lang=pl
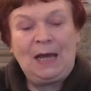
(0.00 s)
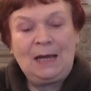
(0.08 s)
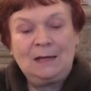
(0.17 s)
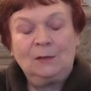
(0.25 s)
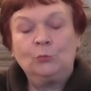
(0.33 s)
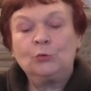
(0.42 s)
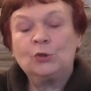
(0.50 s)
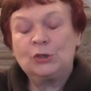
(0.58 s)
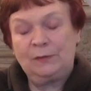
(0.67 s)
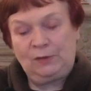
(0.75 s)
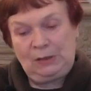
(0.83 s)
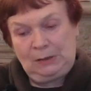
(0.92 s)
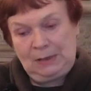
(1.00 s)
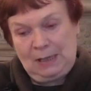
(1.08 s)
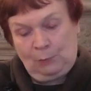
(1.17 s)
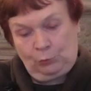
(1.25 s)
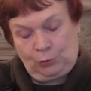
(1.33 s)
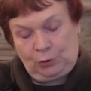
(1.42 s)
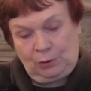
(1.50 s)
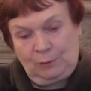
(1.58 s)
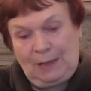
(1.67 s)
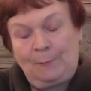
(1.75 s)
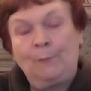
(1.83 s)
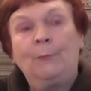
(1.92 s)
ale dużo się wtedy
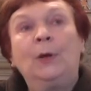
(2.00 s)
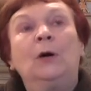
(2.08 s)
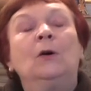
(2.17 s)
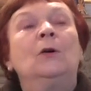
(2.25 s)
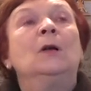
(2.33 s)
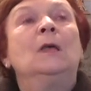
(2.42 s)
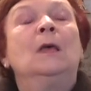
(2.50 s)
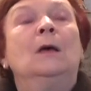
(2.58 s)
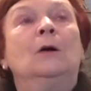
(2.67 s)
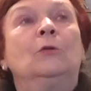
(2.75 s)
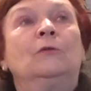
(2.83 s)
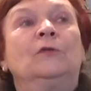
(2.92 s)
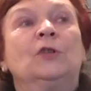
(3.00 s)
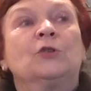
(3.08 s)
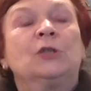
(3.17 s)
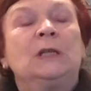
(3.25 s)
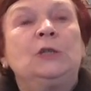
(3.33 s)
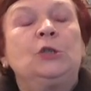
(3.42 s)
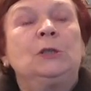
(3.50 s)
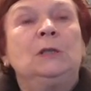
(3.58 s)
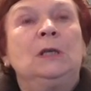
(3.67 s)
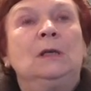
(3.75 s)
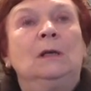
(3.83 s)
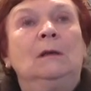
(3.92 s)
nauczyłam, bo
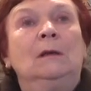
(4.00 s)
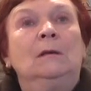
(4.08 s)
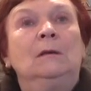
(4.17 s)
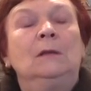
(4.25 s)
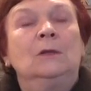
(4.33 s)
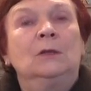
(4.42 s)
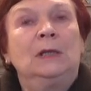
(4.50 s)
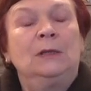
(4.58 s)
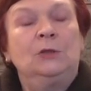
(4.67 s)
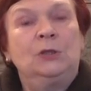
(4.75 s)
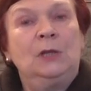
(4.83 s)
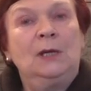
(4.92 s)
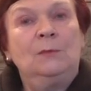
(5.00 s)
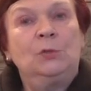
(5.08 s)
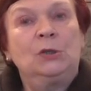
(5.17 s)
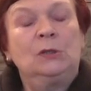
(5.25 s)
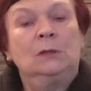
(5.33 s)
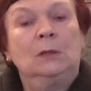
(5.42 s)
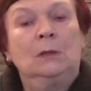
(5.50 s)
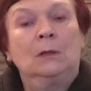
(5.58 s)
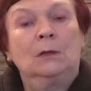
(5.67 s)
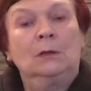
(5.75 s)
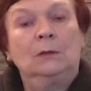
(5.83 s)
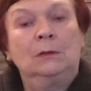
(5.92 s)
Równocześnie nie ograniczałam się do
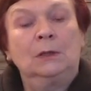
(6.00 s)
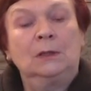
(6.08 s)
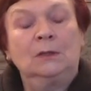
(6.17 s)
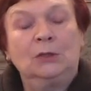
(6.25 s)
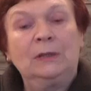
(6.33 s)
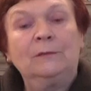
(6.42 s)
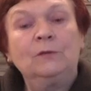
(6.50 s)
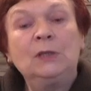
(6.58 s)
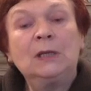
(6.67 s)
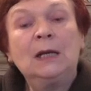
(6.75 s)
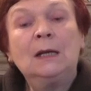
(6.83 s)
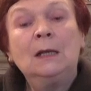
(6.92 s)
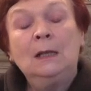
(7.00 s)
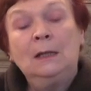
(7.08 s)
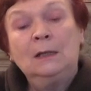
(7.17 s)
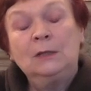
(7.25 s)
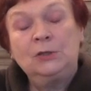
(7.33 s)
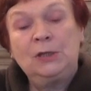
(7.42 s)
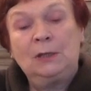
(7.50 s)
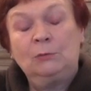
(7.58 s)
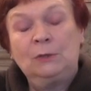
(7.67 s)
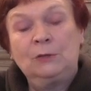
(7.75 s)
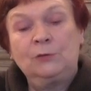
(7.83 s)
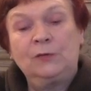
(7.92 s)
roli tego kierownika
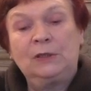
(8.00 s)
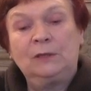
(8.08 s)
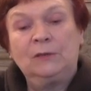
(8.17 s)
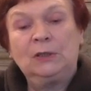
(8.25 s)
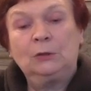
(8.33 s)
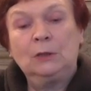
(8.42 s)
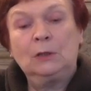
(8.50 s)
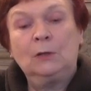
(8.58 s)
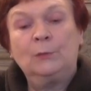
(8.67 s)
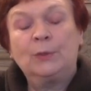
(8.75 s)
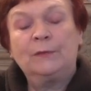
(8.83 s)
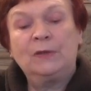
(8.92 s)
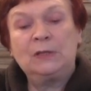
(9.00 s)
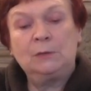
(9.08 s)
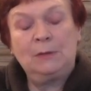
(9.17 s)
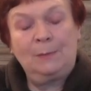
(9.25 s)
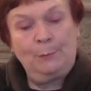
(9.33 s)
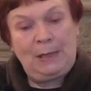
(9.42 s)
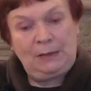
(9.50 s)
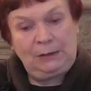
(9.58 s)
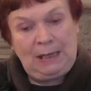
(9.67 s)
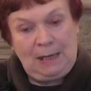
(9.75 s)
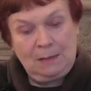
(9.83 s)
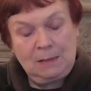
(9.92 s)
działu oświatowego, tylko prowadziłam
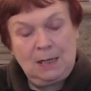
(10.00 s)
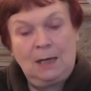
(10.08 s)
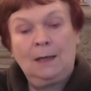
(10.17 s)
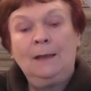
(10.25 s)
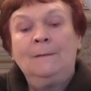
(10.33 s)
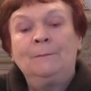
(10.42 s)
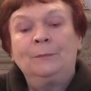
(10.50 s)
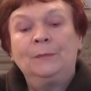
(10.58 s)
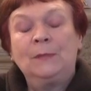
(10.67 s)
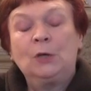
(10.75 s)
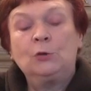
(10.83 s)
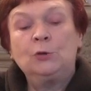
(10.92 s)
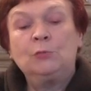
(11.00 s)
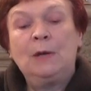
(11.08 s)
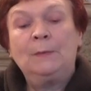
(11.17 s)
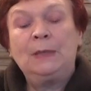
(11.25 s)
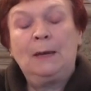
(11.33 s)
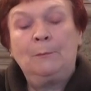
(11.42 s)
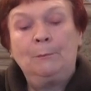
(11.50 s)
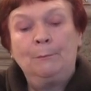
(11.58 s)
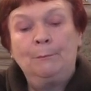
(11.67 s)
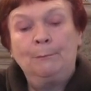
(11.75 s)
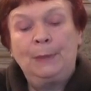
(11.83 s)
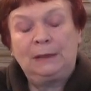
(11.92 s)
badania. Chodziłam na
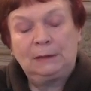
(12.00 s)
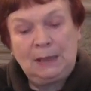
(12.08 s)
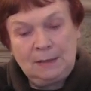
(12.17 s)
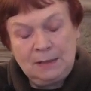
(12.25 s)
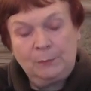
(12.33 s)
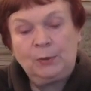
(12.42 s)
badania